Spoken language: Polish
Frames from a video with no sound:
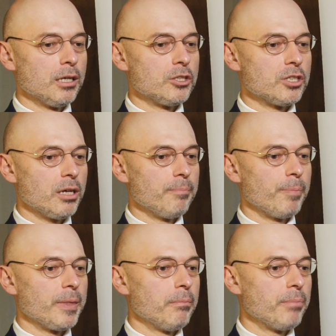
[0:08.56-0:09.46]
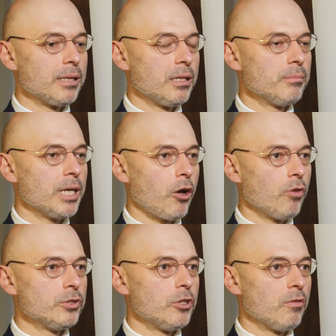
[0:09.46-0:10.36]
że pandemia
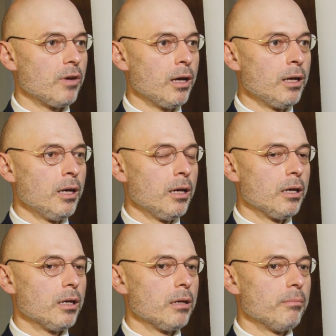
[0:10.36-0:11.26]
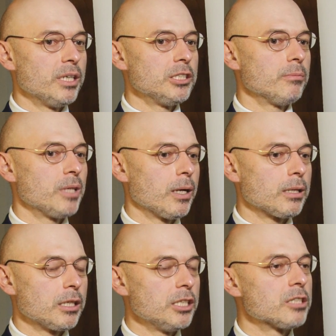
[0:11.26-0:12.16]
covidowa e, będzie miała
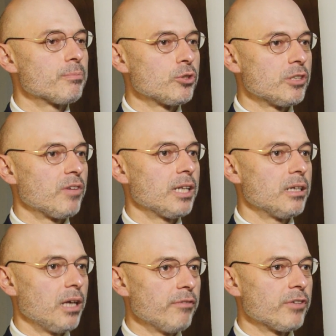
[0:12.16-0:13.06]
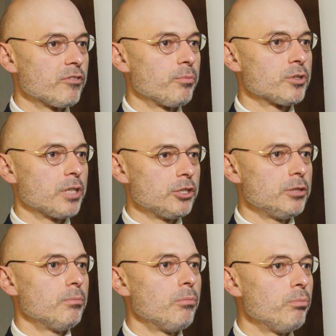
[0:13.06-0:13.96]
taki niespodziewany efekt w
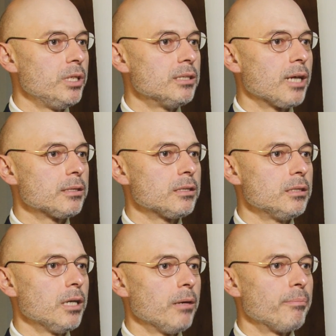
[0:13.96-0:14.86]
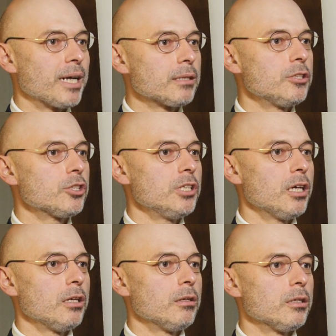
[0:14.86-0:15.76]
postaci mobilizacji
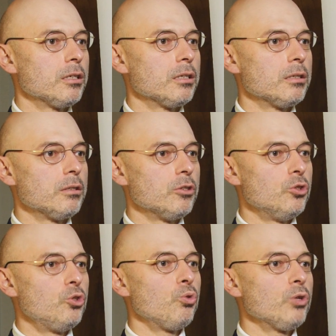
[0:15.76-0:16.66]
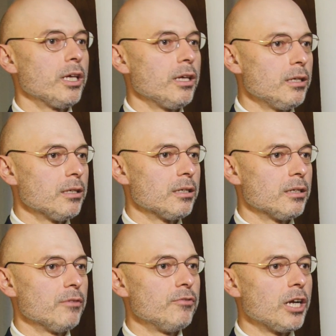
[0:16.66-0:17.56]
praktycznie e, drugiej
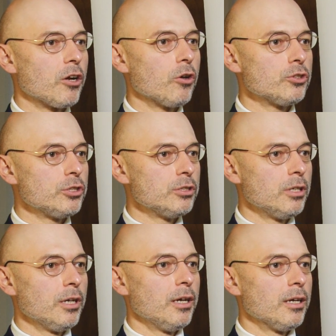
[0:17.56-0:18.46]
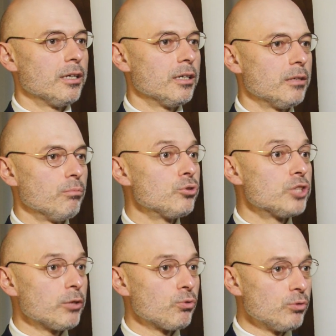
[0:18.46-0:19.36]
wielkości
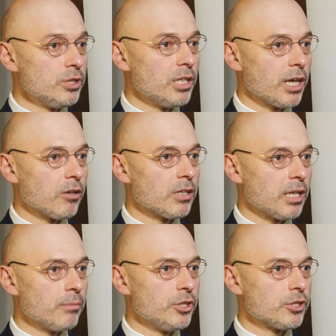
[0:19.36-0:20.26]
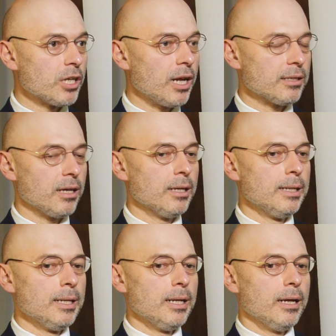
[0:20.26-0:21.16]
budżetu unijnego na najbliższe lata.
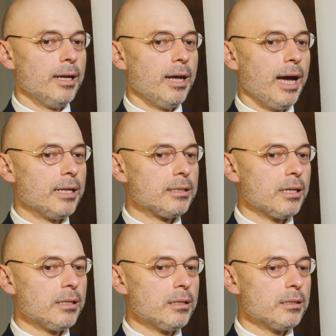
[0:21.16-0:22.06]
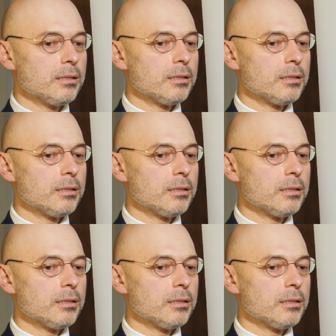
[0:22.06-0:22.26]
Ale ten